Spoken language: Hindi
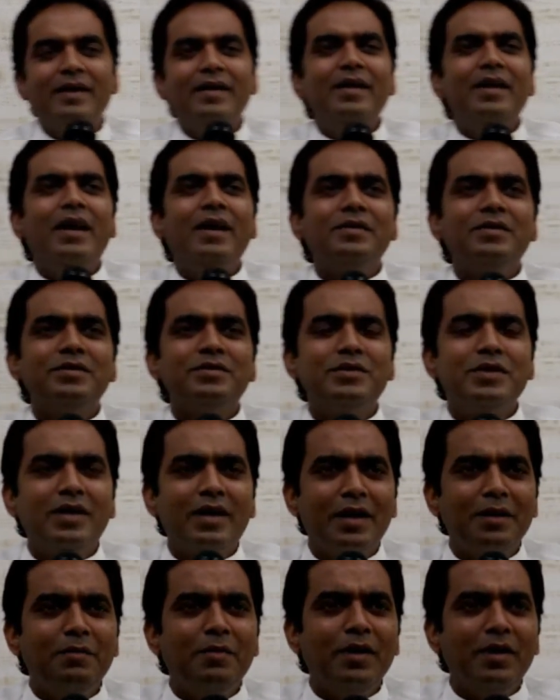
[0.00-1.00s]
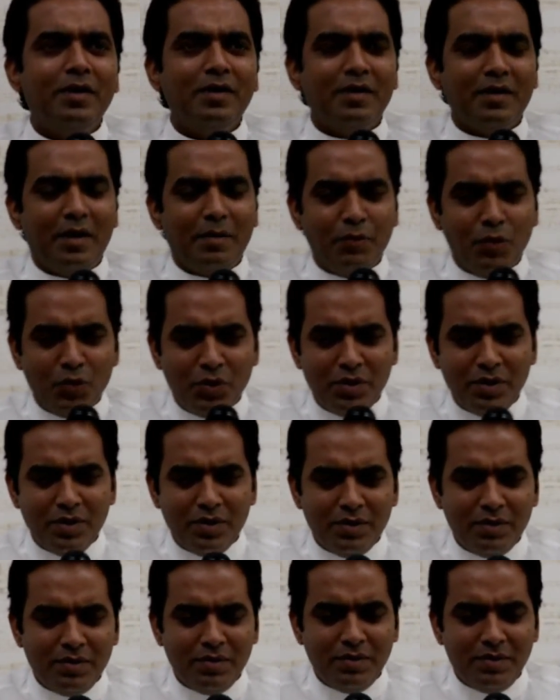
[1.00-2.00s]
नहीं आशीष जी कई बार हम लोग
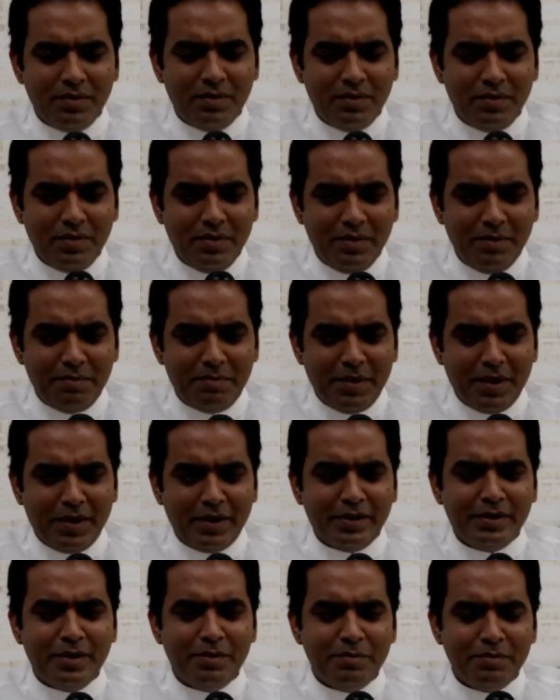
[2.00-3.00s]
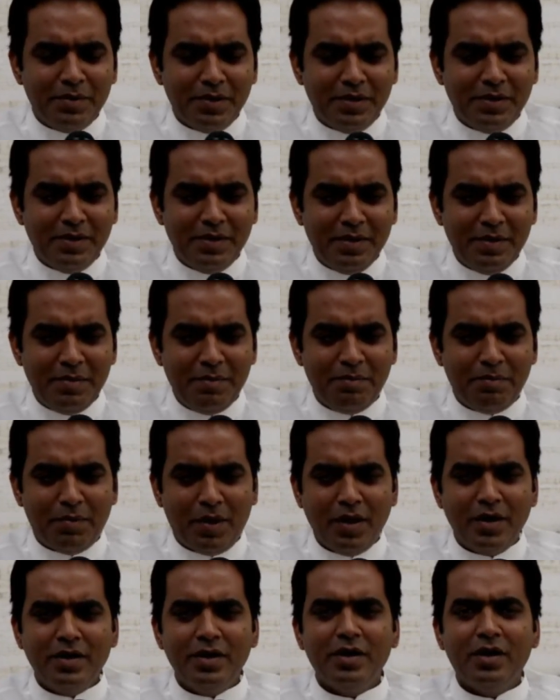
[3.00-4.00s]
मैं एकदम
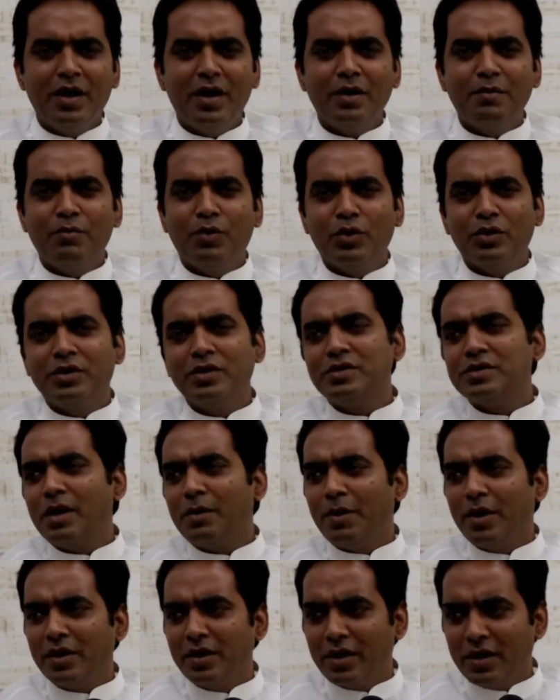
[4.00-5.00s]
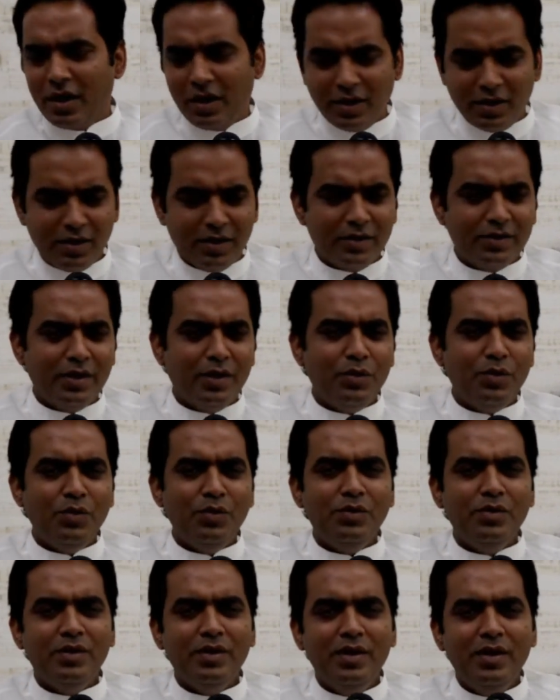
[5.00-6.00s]
पार्टी का एक बहुत ही सामान्य कार्यकर्ता
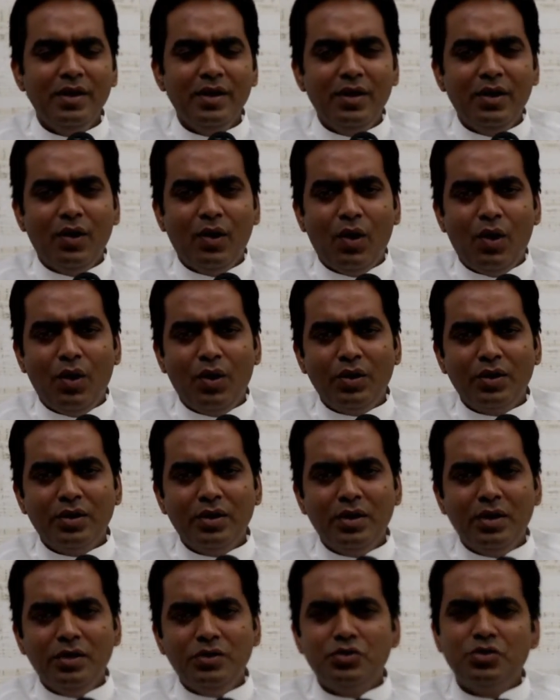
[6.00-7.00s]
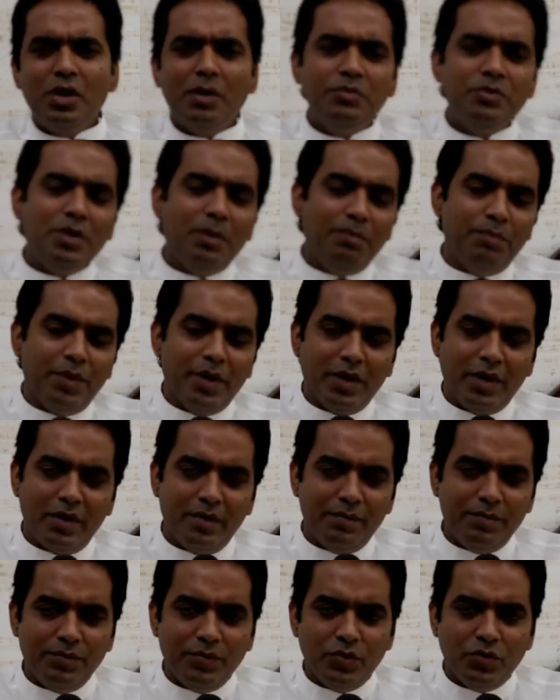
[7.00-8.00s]
हूँ और जब जब भी
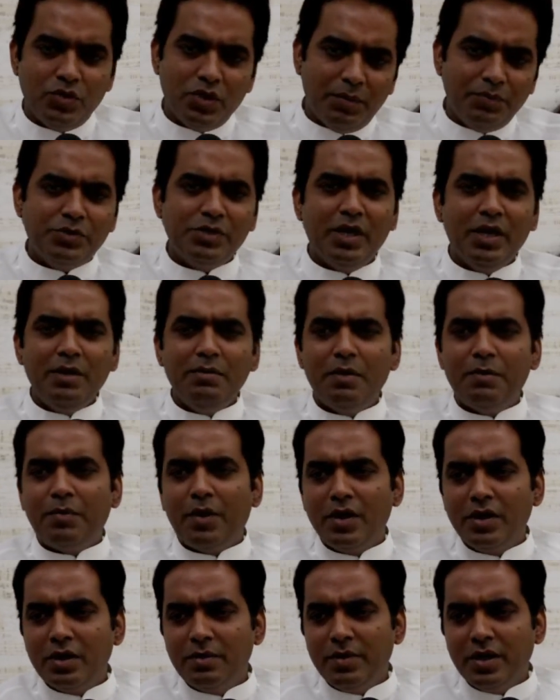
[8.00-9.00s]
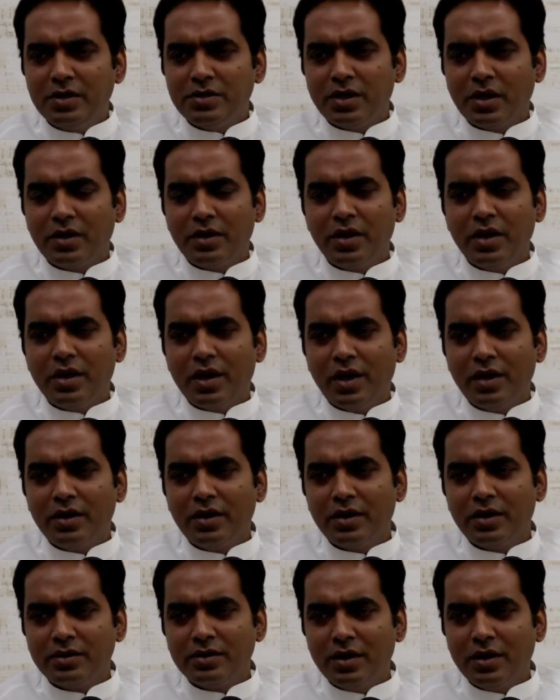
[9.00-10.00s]
जब से ही मैं पार्टी में एक सक्रिय
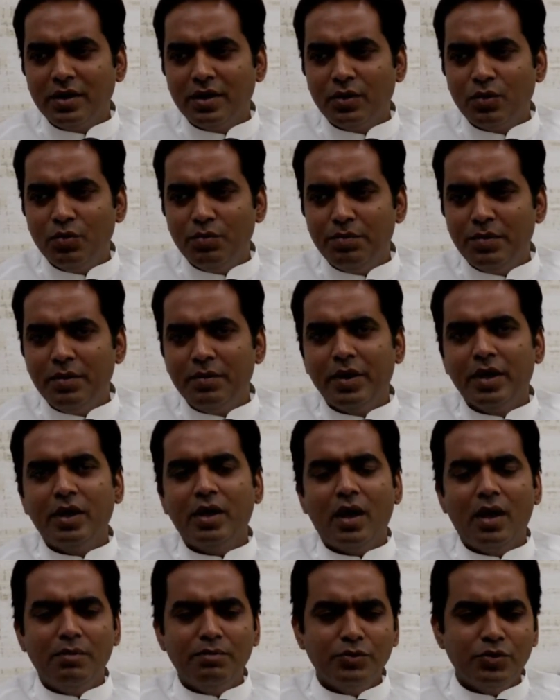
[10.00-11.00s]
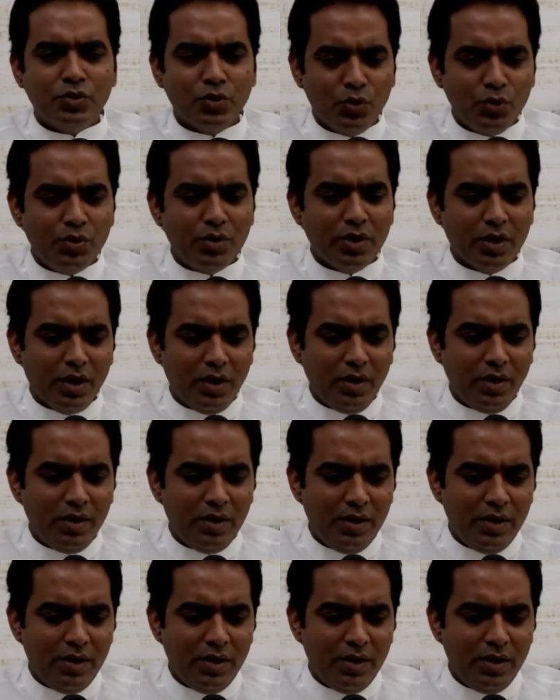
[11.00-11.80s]
कार्यकर्ता के रूप में मैंने काम शुरू किया